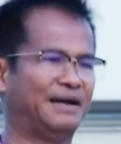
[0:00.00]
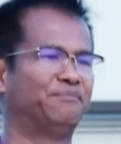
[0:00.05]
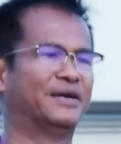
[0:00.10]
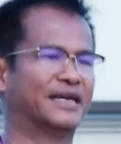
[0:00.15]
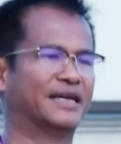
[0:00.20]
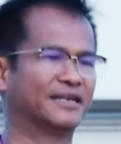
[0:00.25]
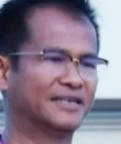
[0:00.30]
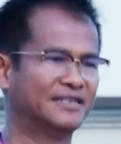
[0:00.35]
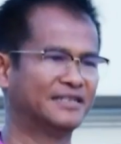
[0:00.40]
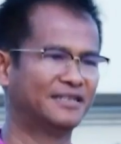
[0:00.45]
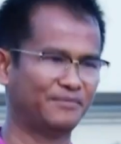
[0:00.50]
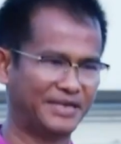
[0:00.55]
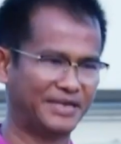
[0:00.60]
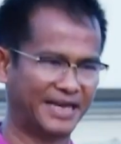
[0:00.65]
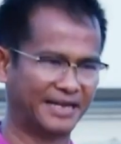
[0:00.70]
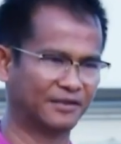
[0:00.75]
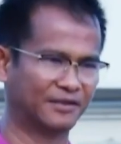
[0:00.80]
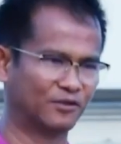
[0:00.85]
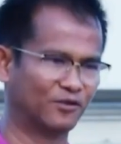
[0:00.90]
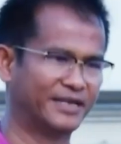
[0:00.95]
รับไปขึ้นทะ
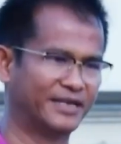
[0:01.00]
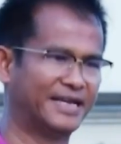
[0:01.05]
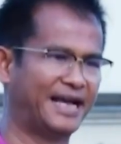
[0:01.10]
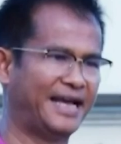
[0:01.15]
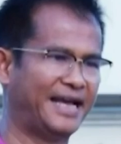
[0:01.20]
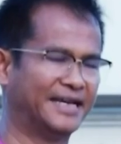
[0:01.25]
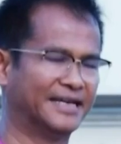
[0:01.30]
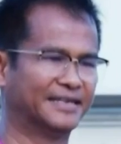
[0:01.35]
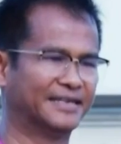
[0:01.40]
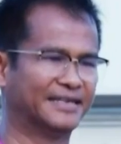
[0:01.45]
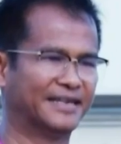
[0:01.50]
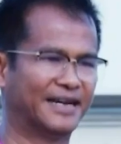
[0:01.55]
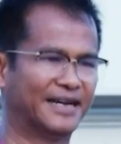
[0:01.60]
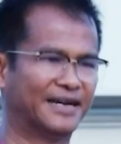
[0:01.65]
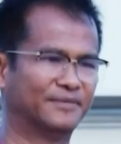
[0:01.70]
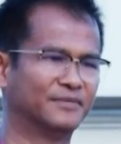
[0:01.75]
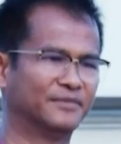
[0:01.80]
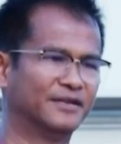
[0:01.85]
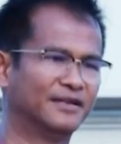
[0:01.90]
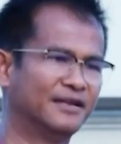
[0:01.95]
เบียนตรงนี้ให้นะ
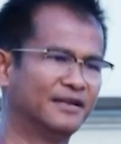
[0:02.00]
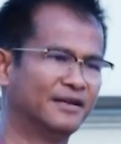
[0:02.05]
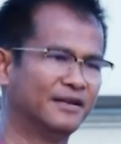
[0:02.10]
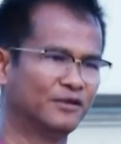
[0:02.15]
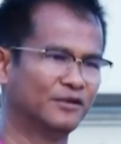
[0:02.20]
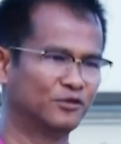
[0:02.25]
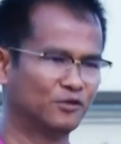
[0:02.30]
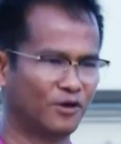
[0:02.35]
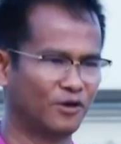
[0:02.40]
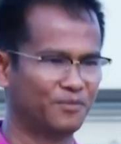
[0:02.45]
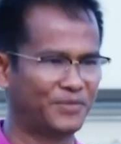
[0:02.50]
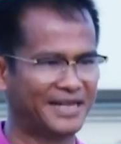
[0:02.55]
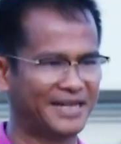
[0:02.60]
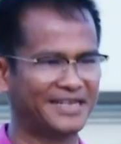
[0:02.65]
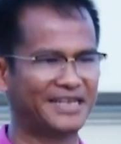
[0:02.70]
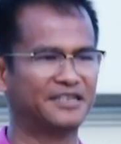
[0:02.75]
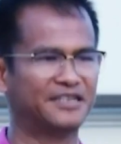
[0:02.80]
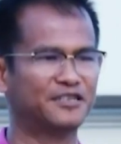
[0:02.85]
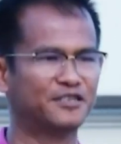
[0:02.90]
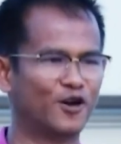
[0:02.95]
ครับ ส่วนภาร
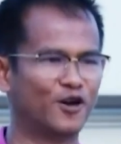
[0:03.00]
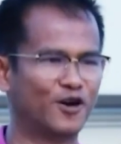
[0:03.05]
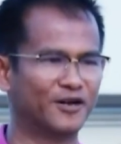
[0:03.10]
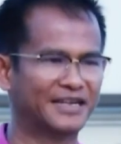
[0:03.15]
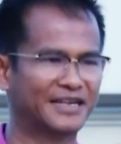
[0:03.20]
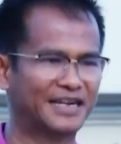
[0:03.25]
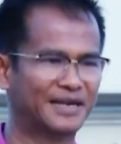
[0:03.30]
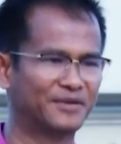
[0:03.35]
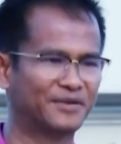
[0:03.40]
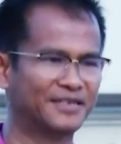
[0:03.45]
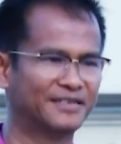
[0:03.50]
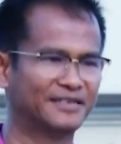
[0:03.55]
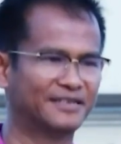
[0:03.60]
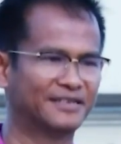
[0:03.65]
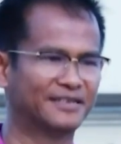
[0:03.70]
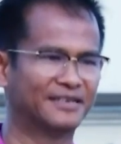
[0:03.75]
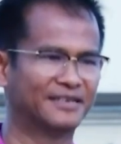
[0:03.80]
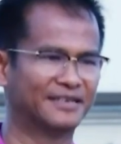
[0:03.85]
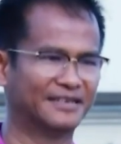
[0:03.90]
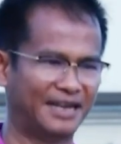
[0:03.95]
กิจที่2นะครับก็
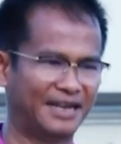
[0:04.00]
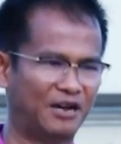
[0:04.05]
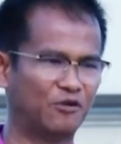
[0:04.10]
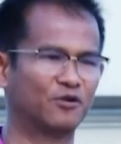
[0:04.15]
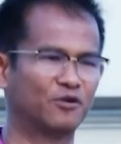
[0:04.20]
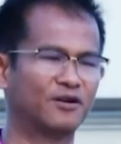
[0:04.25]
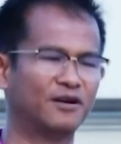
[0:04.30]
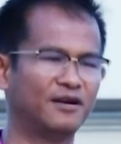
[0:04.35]
คือเรา